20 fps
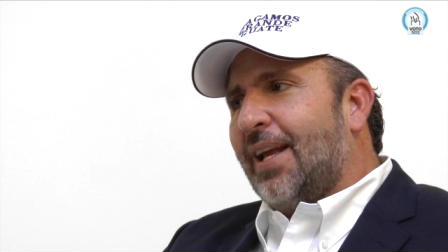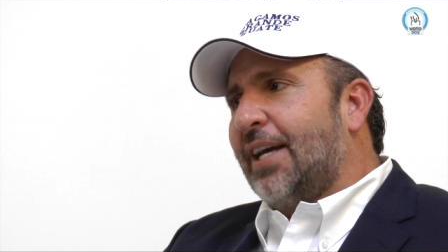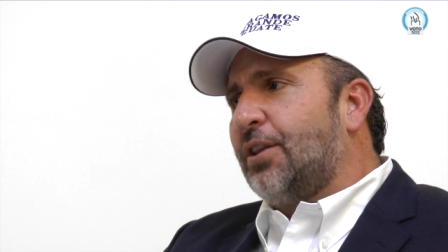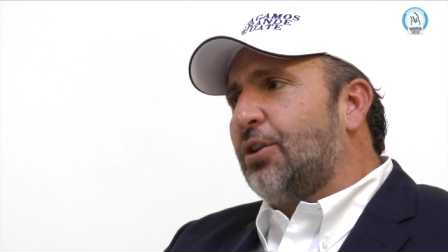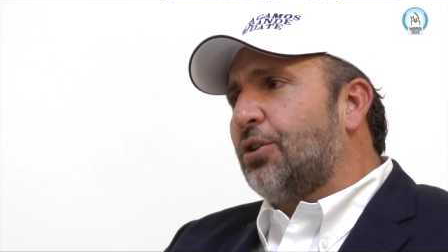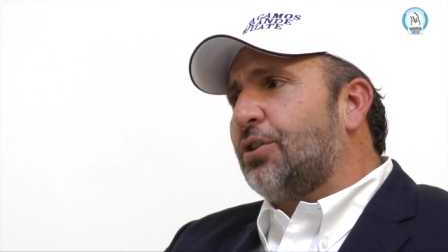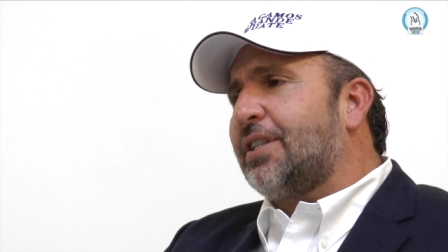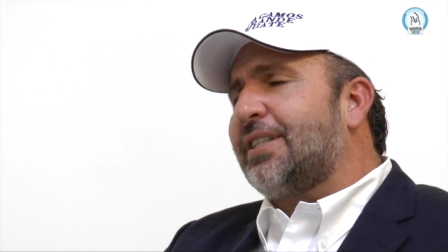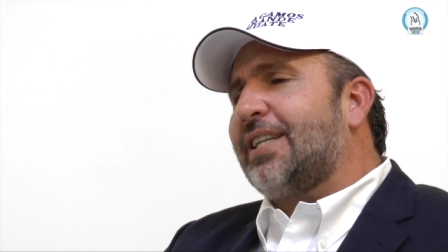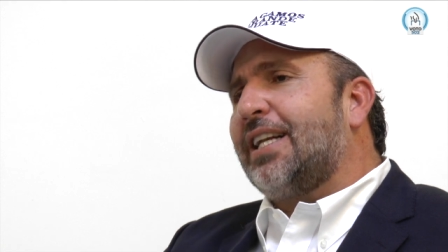
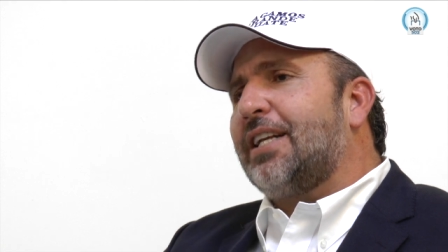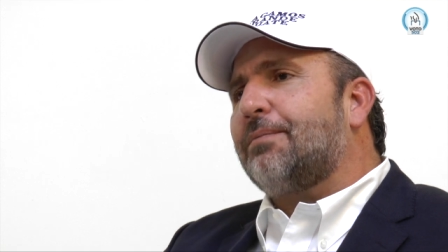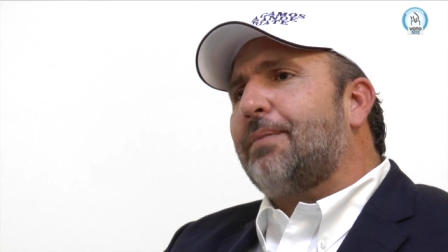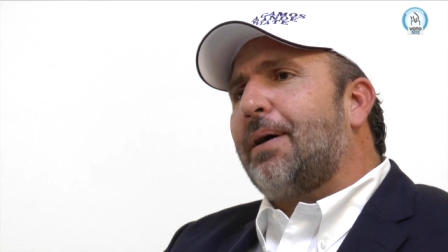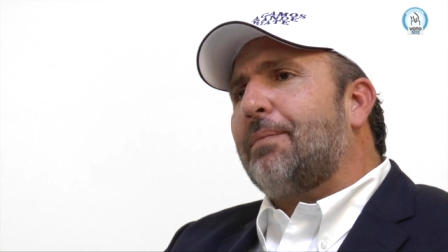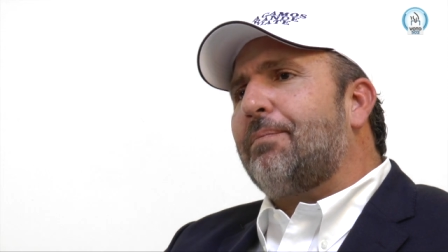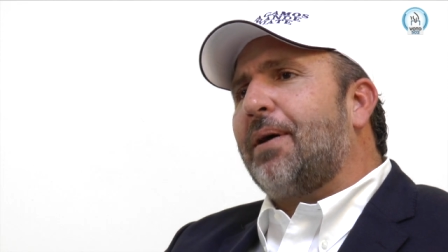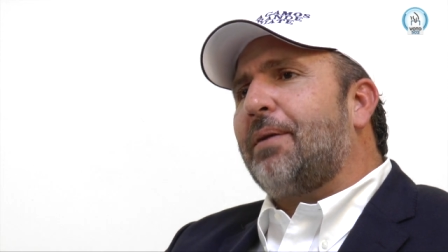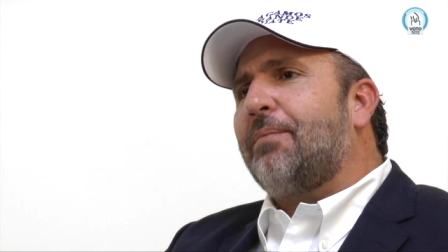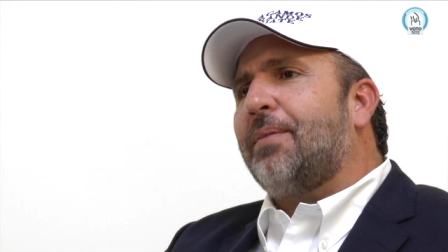en donde se
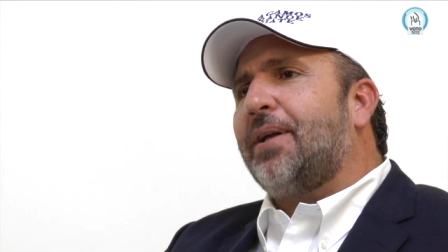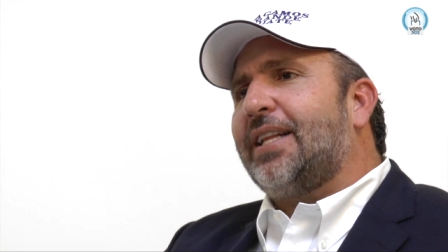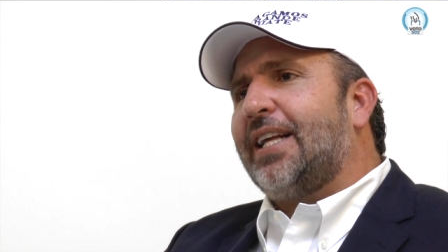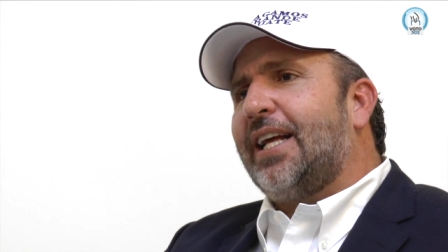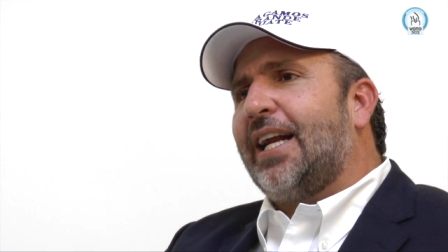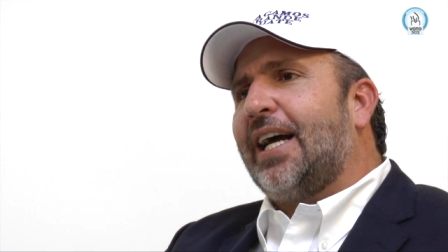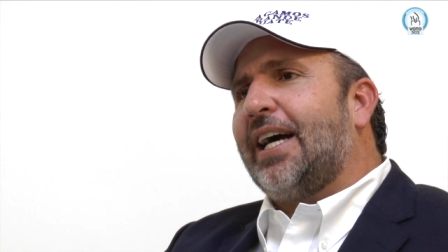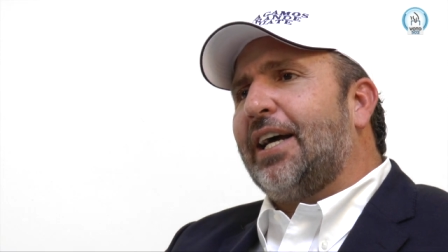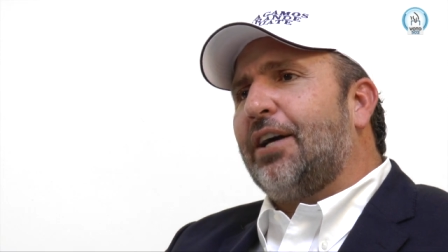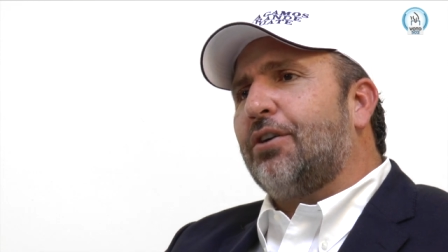les va a
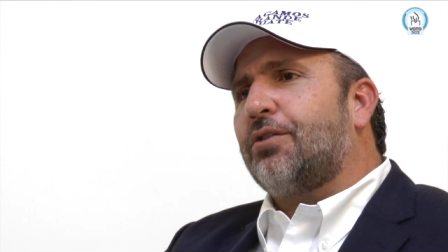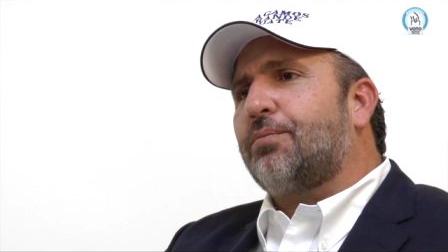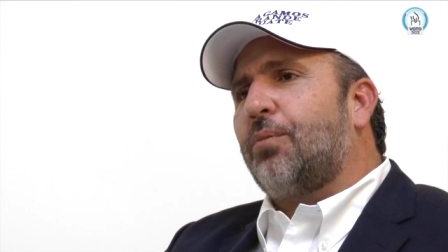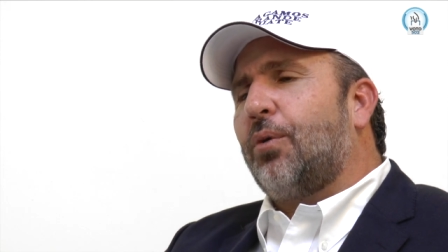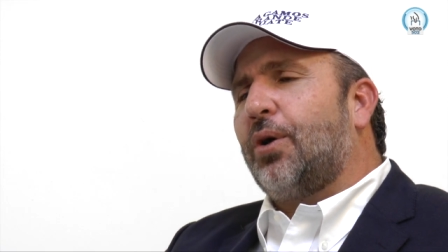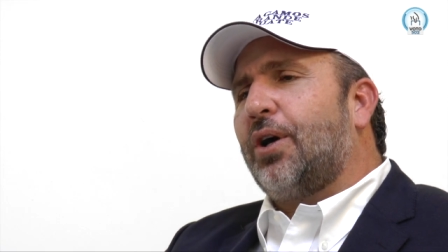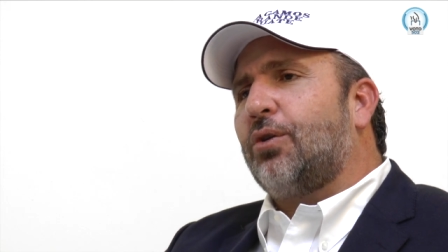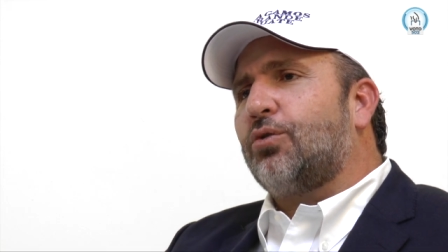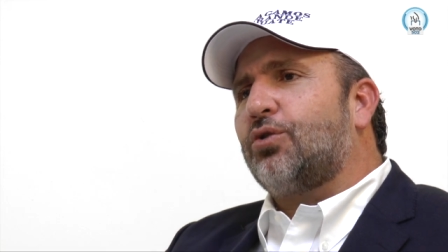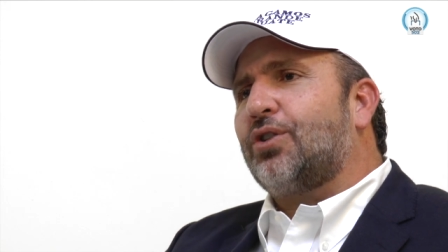permitir a ellos
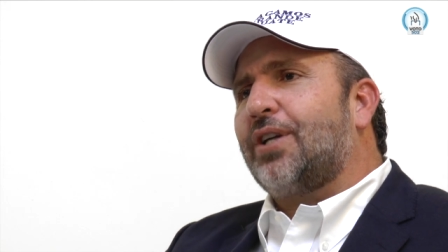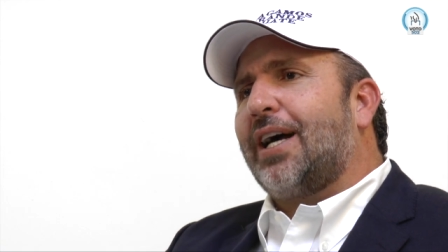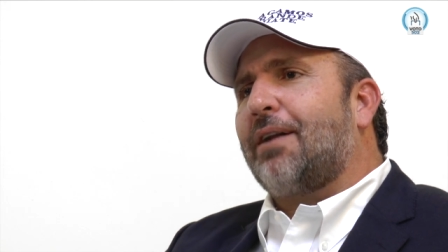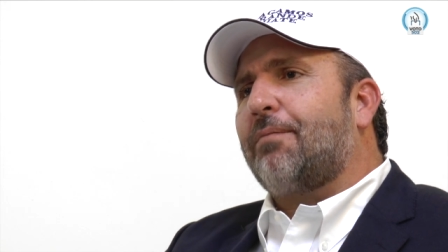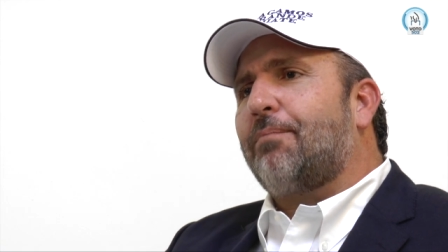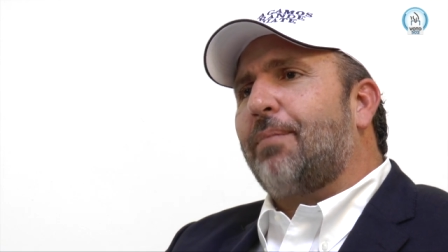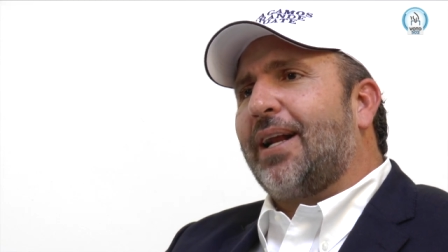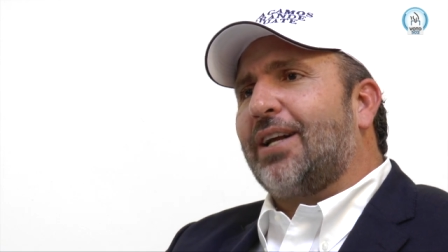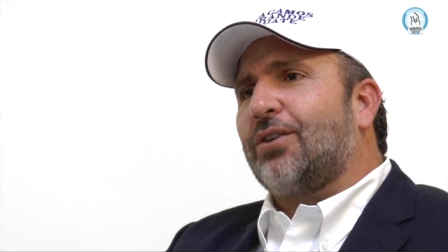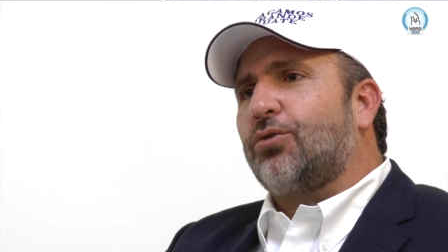poder
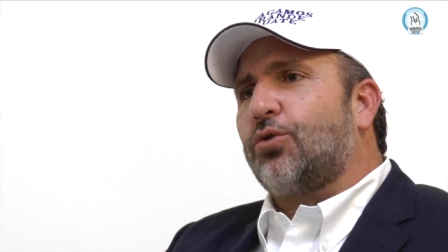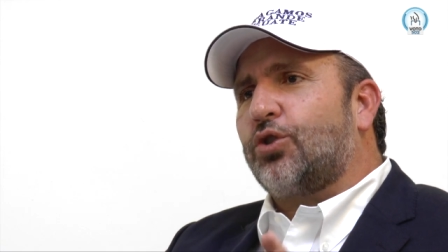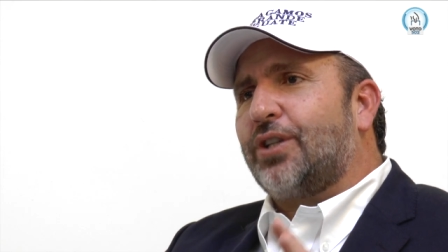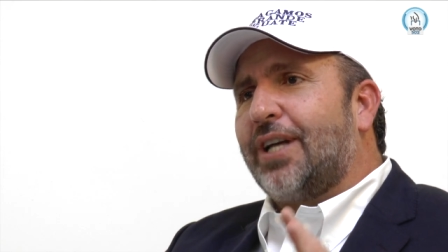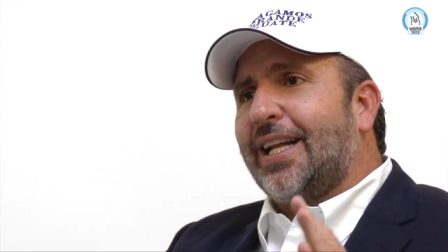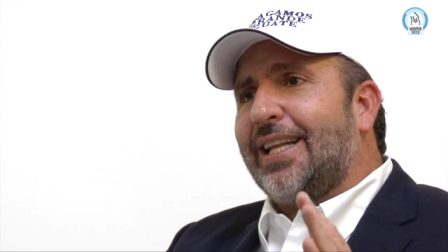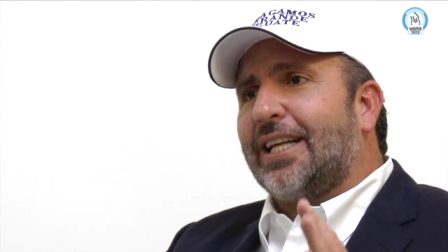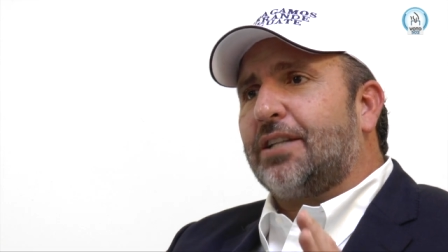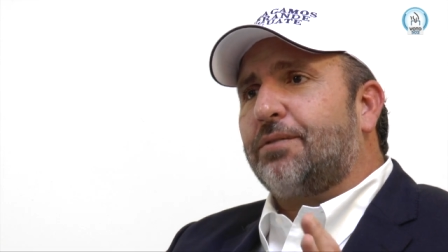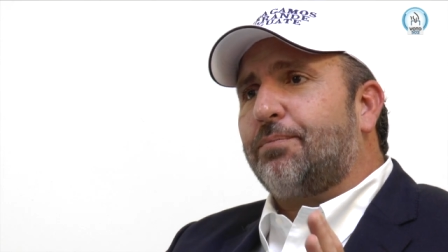usar para sus
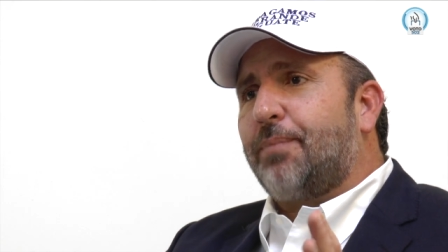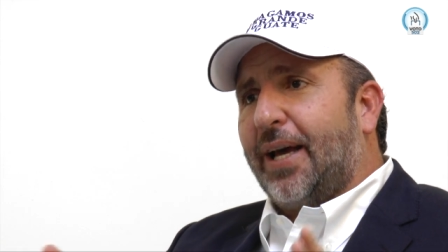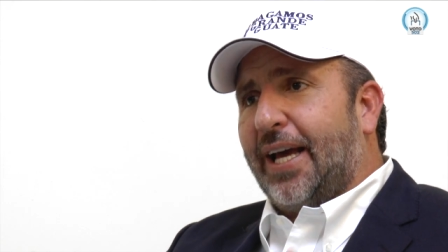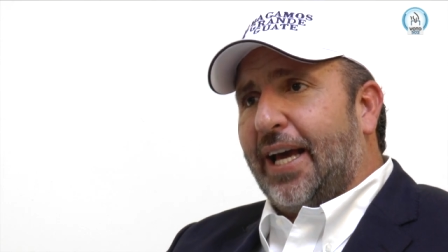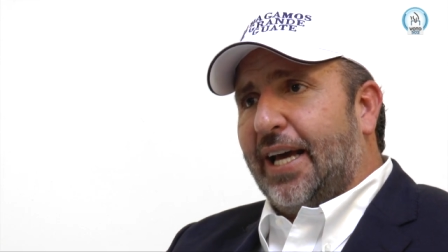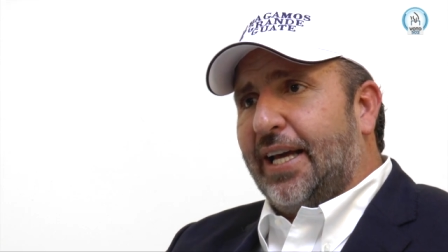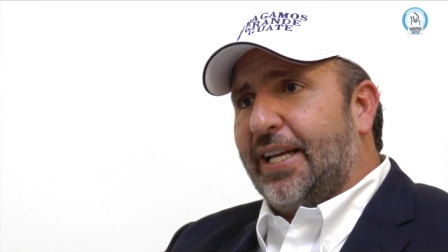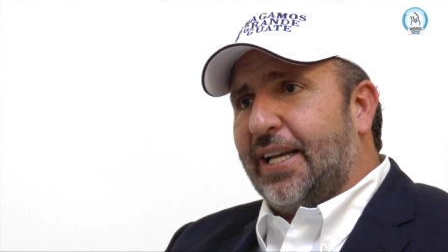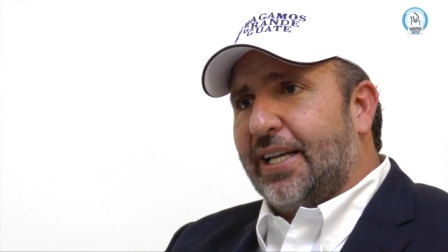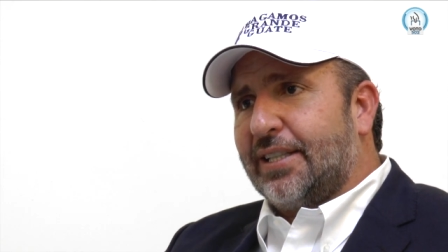celdas
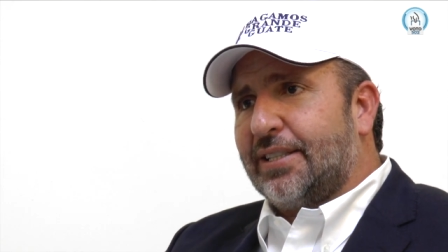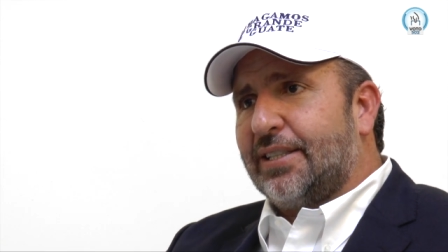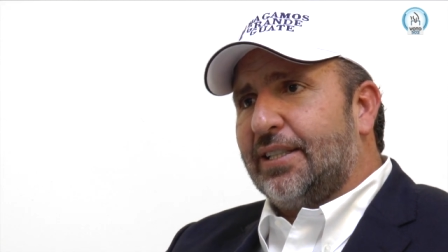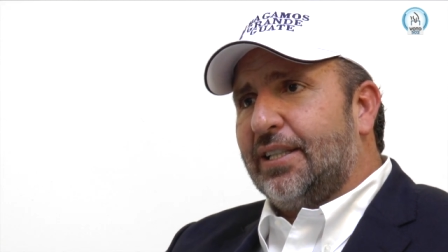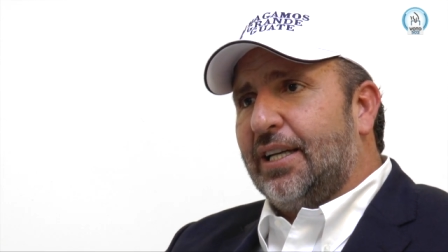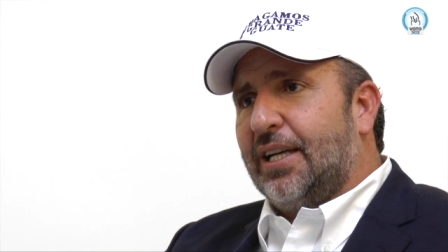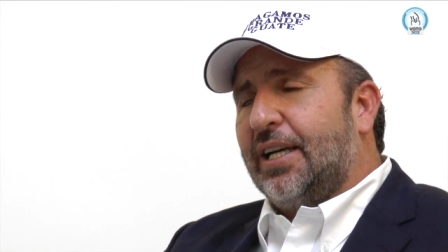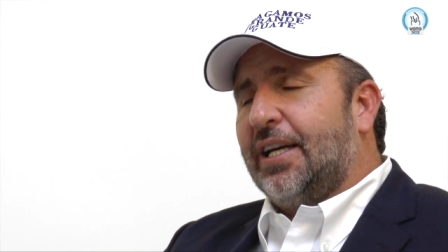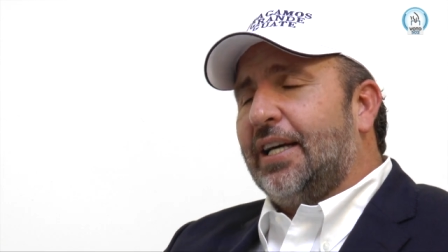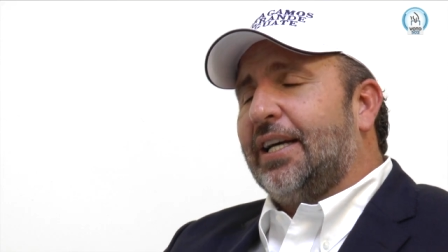pequeñas